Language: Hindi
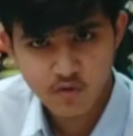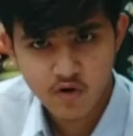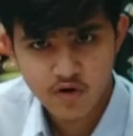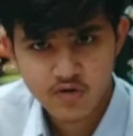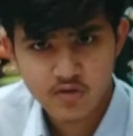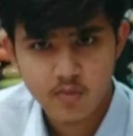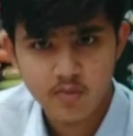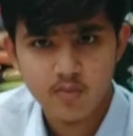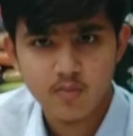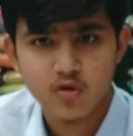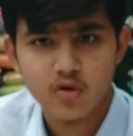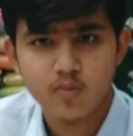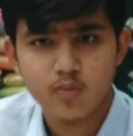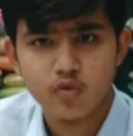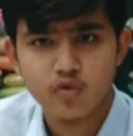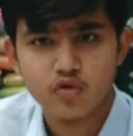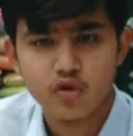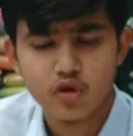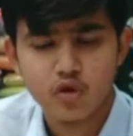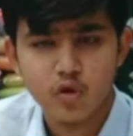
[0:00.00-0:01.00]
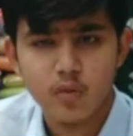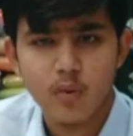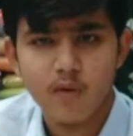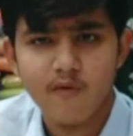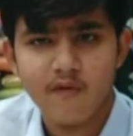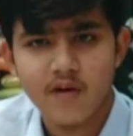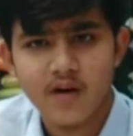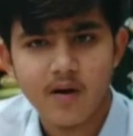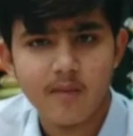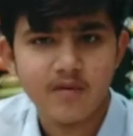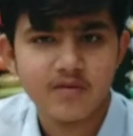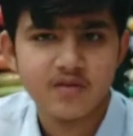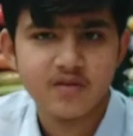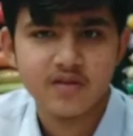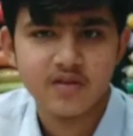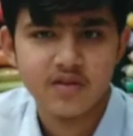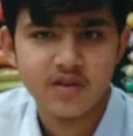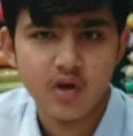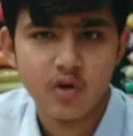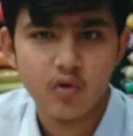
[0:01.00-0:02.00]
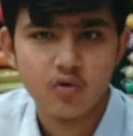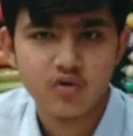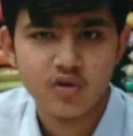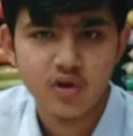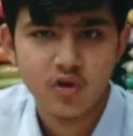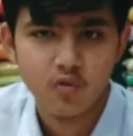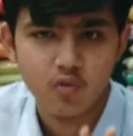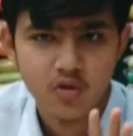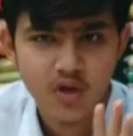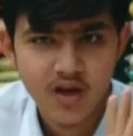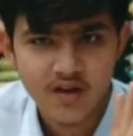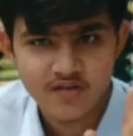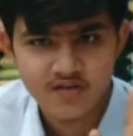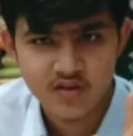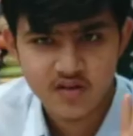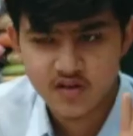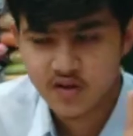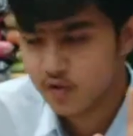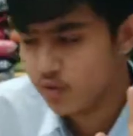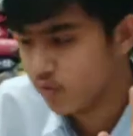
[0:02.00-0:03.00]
व्हाट्सअप पर मुझे पूछ सकते हो मैं फटाफट से जितना हो सके उतना आंसर दे